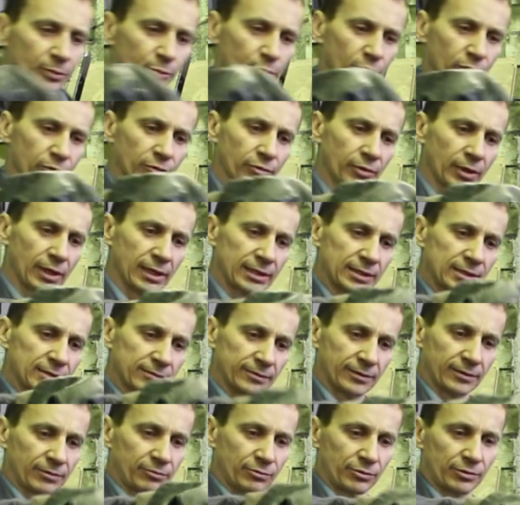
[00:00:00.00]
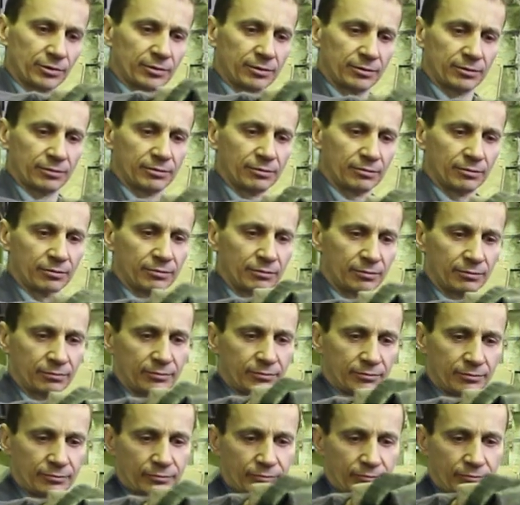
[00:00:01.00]
полуглянцевая тоже. Угу.
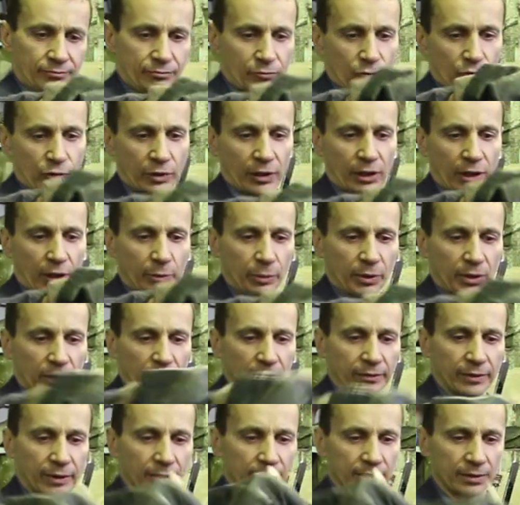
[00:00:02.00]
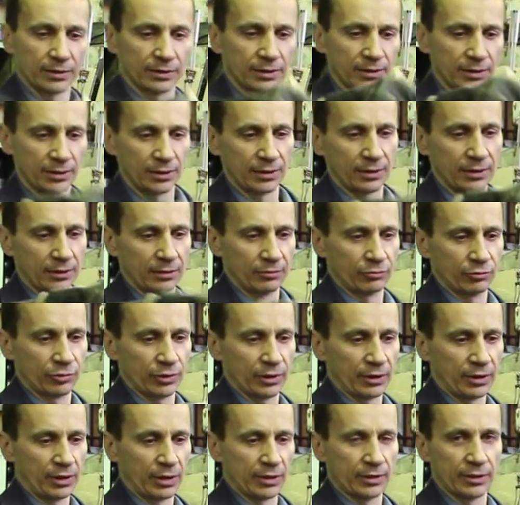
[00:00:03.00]
Ну, зарекомендовала за
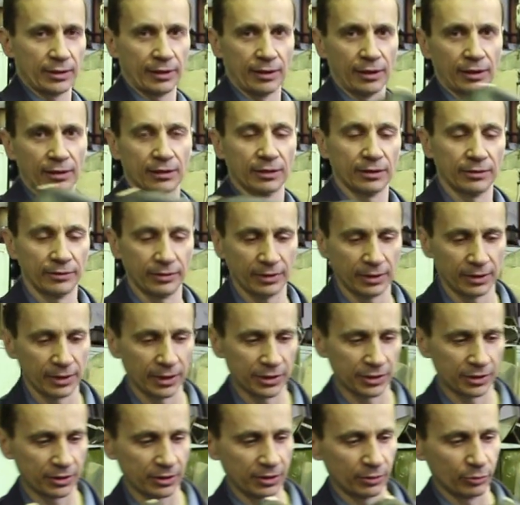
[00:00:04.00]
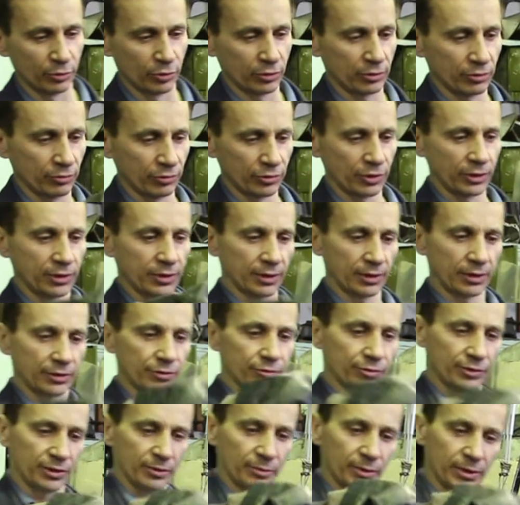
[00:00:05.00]
уже 10 лет, наверное, нашей работы очень
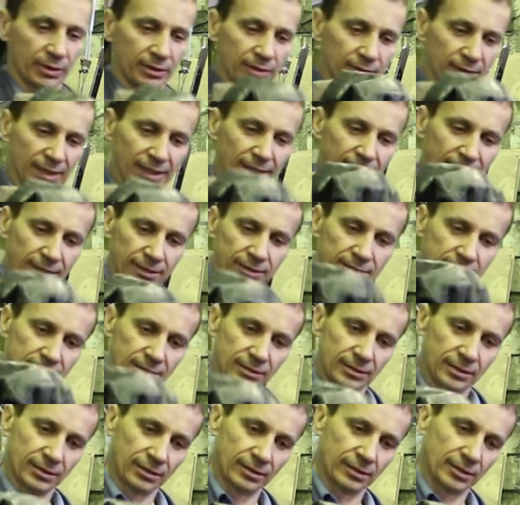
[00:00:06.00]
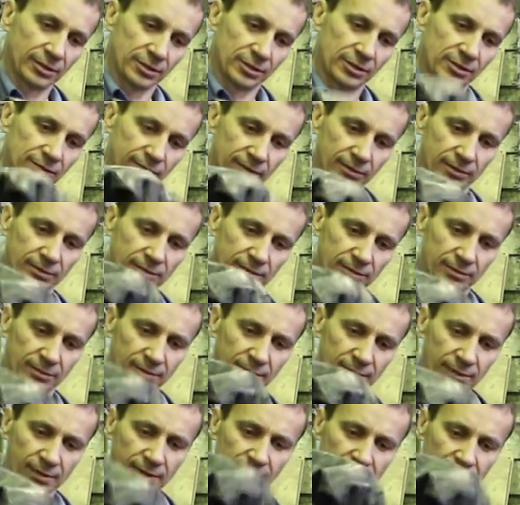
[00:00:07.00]
хорошо себя. Цена и качество.
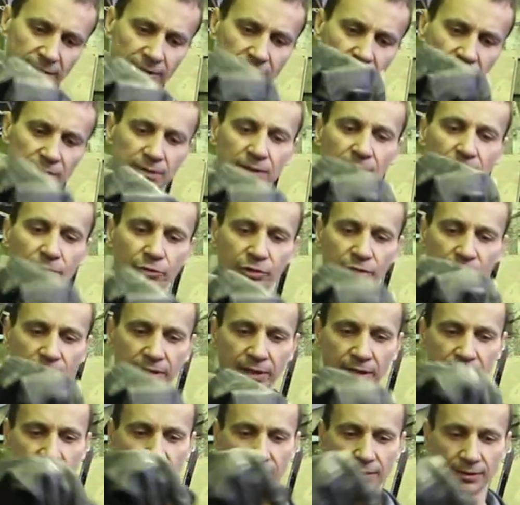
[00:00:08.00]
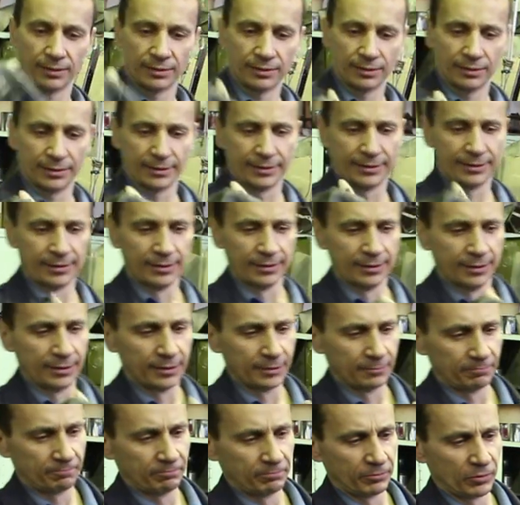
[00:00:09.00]
Есть дороже краски.
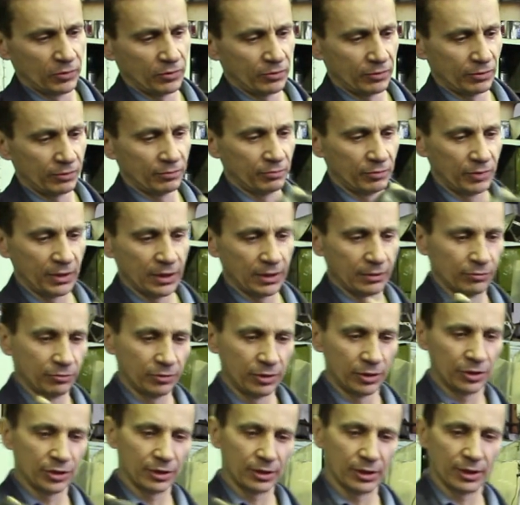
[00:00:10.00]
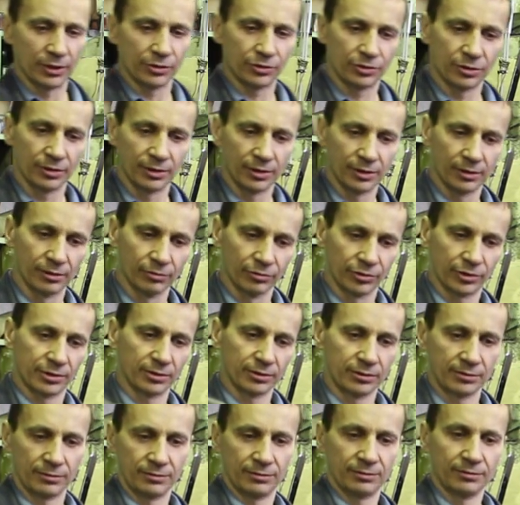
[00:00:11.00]
Ну, я не считаю, что они лучше.
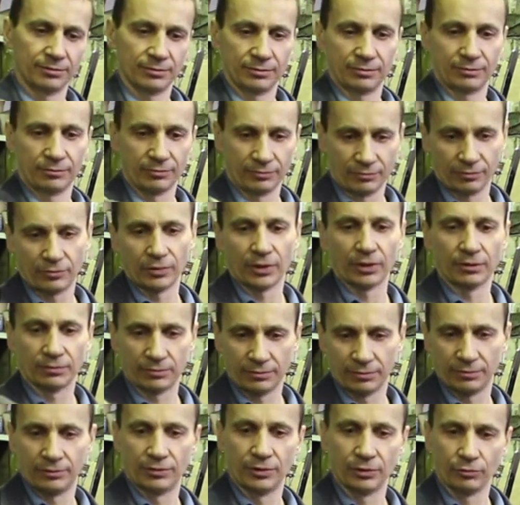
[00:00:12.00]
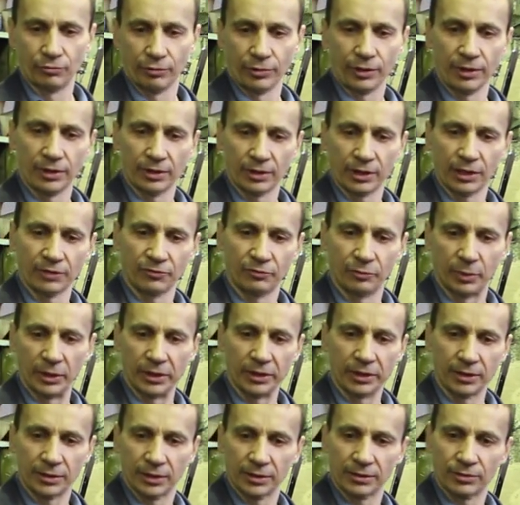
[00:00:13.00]
Ну, Текурил, она
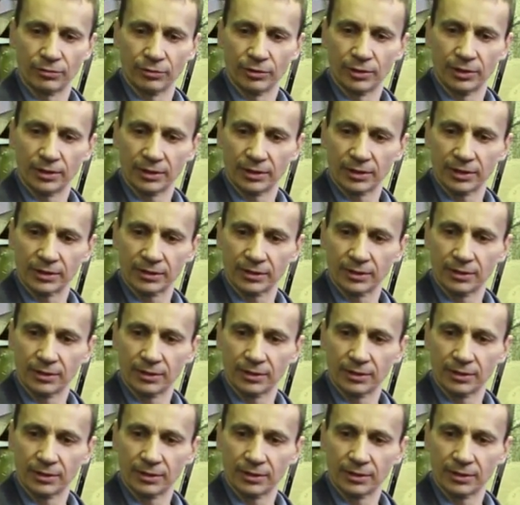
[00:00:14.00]
вполне достойная. Для,